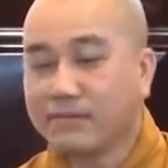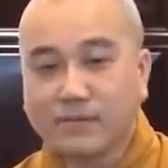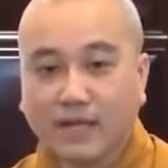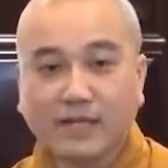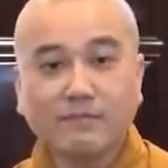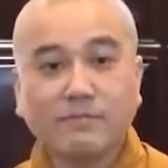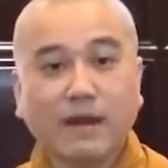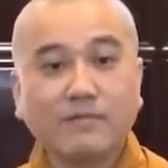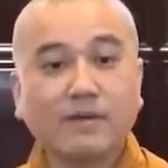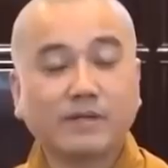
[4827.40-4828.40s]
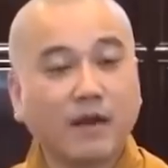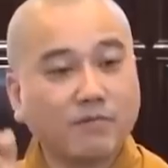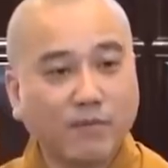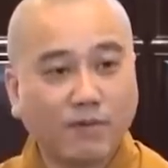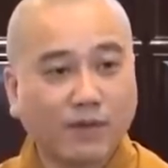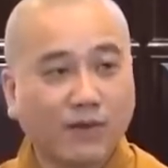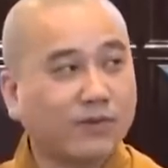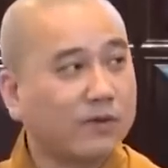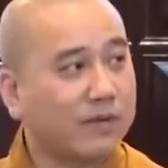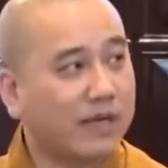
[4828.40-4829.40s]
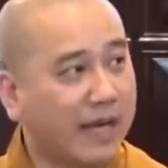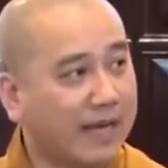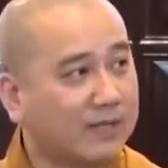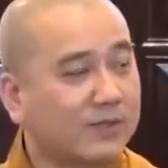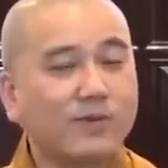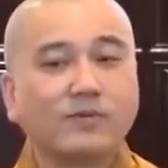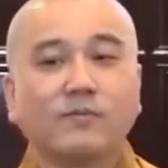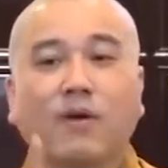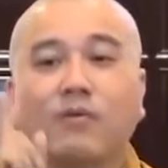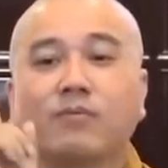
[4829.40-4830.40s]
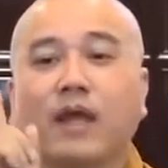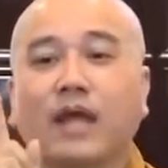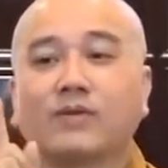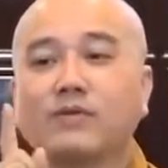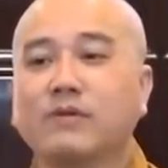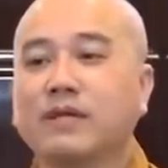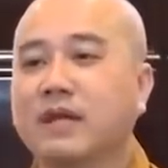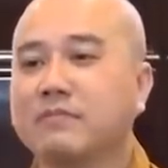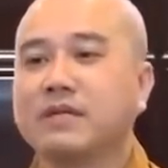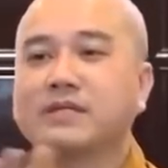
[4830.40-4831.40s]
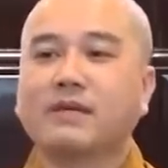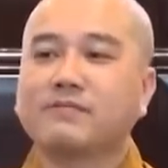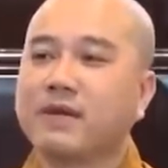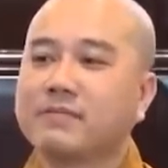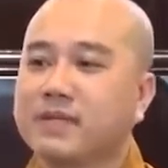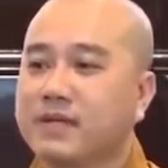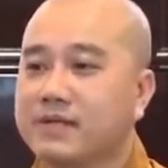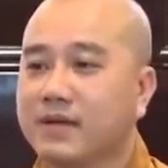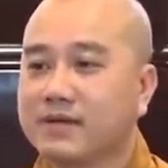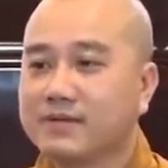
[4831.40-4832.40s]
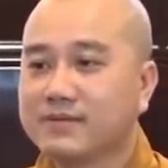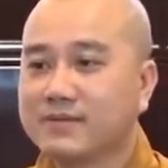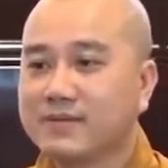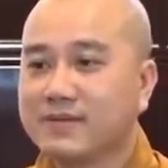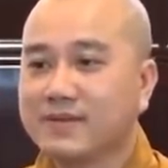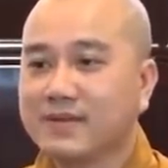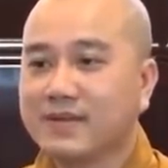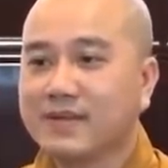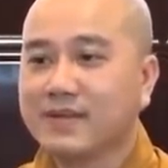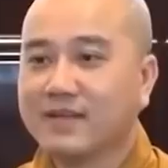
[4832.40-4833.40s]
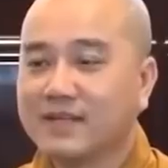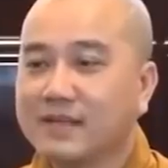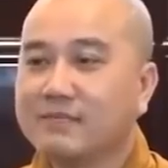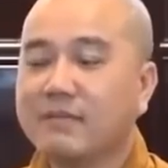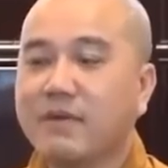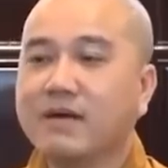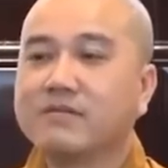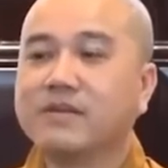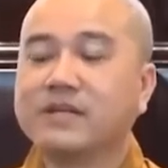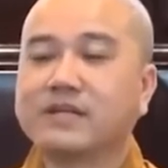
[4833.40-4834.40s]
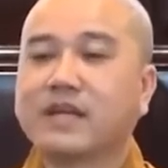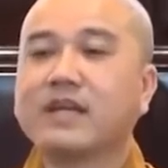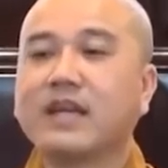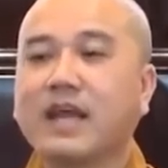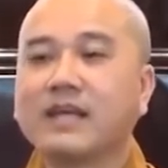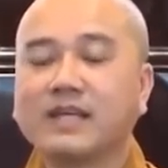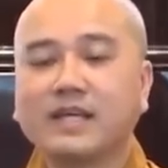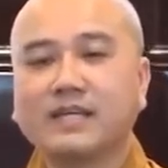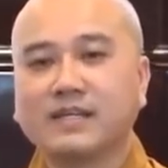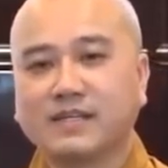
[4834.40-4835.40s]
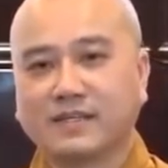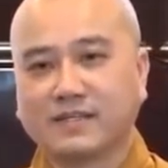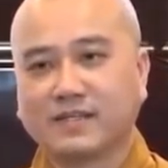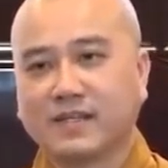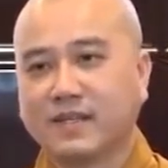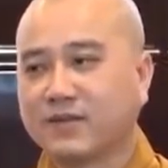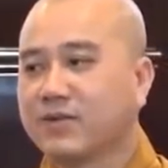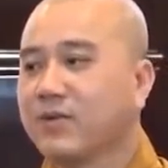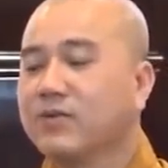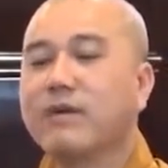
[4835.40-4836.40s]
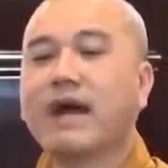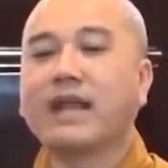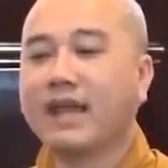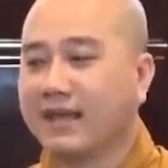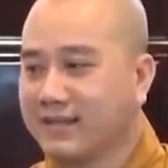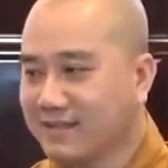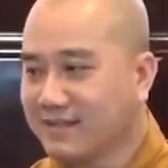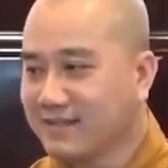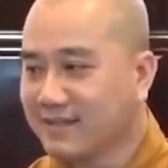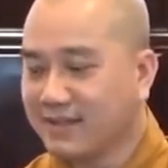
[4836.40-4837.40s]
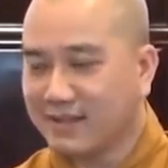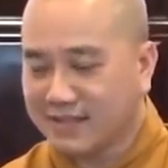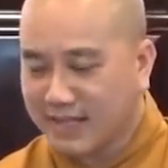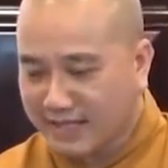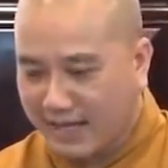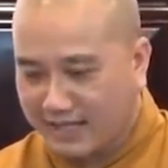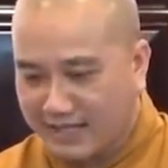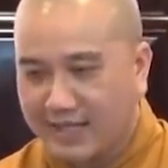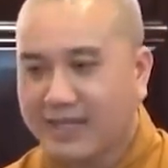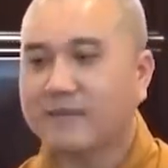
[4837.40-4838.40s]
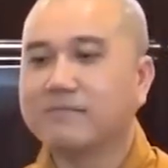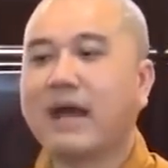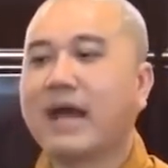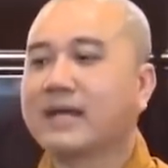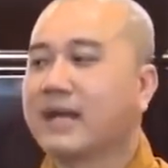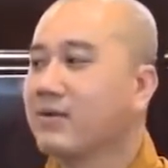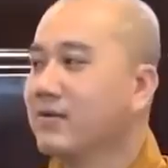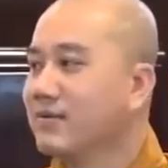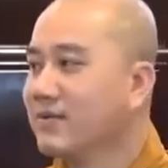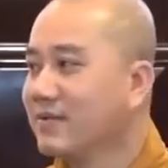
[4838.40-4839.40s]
tổng thể tam bảo, mình đọc một câu đó mình lại xuống, một lễ của mình là biến khắp pháp giới rồi. Nhưng mà bởi vì cái lễ nghi thì có đủ 3 lễ, cho nên các ngài chế thêm 2 câu.